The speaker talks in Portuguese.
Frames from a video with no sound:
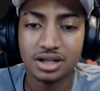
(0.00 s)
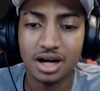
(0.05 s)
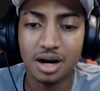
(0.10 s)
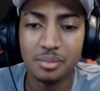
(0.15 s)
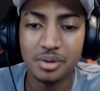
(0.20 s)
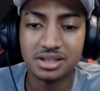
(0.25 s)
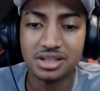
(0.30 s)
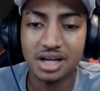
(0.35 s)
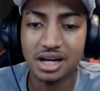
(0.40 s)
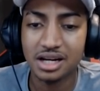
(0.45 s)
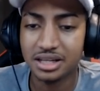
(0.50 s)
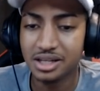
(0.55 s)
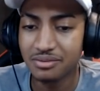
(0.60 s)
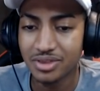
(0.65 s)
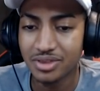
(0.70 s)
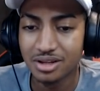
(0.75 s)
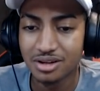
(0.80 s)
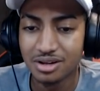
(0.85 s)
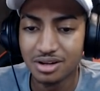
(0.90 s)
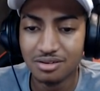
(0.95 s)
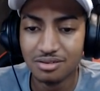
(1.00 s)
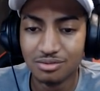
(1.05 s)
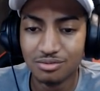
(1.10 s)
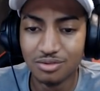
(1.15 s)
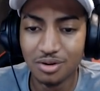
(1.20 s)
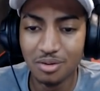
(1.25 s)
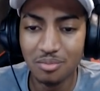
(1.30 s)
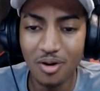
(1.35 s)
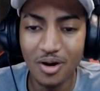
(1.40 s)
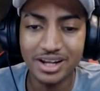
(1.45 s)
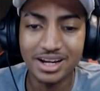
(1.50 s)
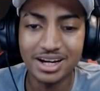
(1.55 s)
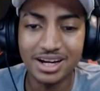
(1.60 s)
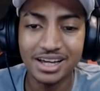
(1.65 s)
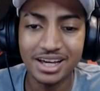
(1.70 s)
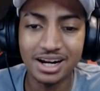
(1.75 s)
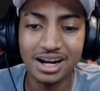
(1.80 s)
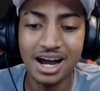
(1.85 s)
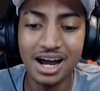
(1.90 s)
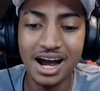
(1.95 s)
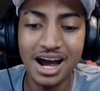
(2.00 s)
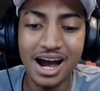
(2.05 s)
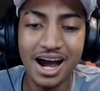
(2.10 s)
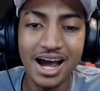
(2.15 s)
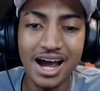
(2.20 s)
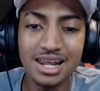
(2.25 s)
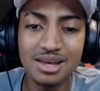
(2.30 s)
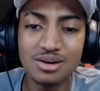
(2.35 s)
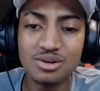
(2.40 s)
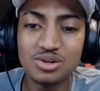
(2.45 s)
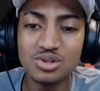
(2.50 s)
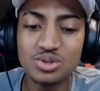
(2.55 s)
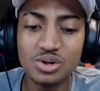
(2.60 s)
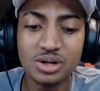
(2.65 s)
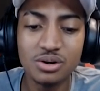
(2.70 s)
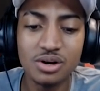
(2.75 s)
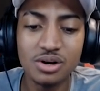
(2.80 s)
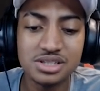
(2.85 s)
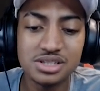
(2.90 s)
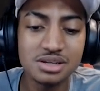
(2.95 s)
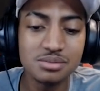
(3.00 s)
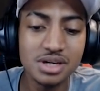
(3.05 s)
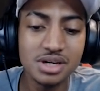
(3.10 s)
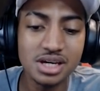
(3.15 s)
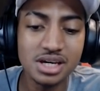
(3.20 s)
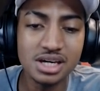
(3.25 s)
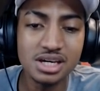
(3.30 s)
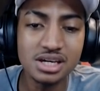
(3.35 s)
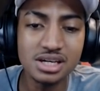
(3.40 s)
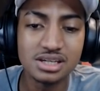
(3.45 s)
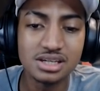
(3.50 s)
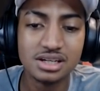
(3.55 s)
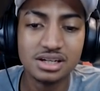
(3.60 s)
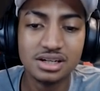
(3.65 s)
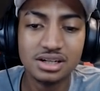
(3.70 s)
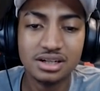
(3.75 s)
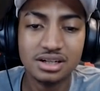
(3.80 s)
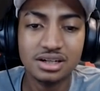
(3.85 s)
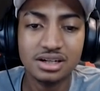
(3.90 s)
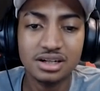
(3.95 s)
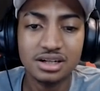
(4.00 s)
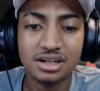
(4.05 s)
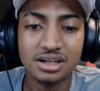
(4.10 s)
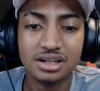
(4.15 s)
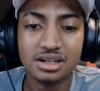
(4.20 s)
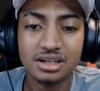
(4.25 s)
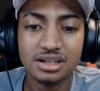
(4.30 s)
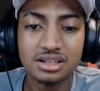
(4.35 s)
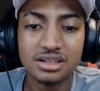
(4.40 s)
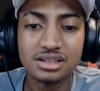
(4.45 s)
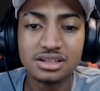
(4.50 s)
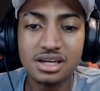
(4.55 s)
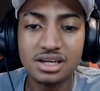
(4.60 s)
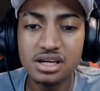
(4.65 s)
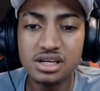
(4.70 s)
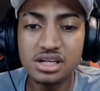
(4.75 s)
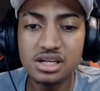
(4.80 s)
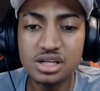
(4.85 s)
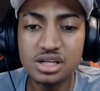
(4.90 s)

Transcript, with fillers: Calma, ele tá ali. Vambora, galera. Ah, ele usou o negócio em mim. Que